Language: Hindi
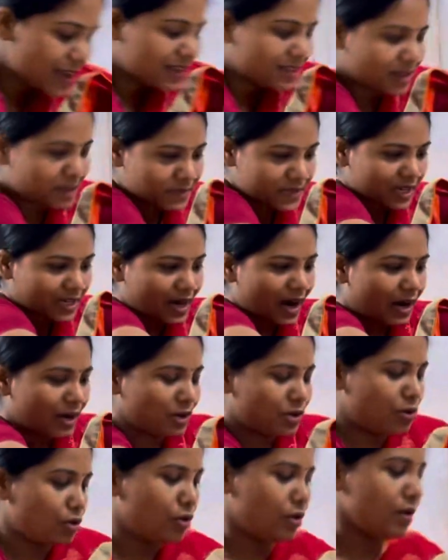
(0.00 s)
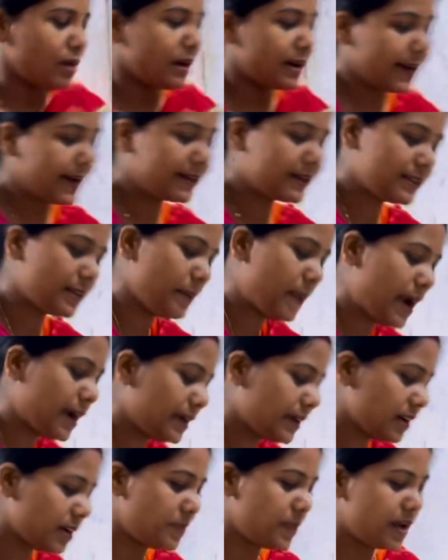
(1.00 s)
है सब्जी काटो एक
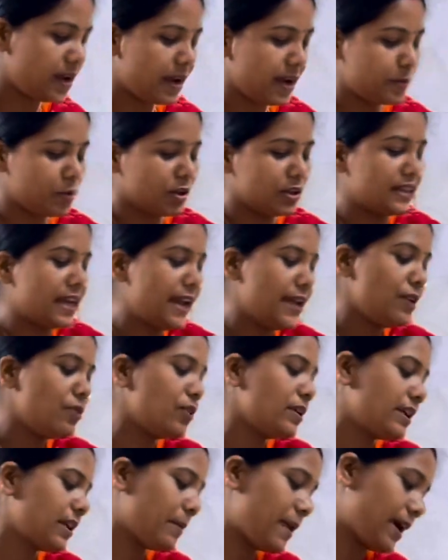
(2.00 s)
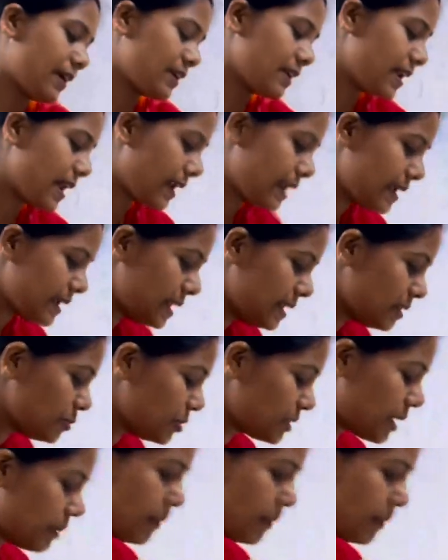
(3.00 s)
टमाटर भी है बोलते हैं इनको टमाटर लाने के लिए तो बोलते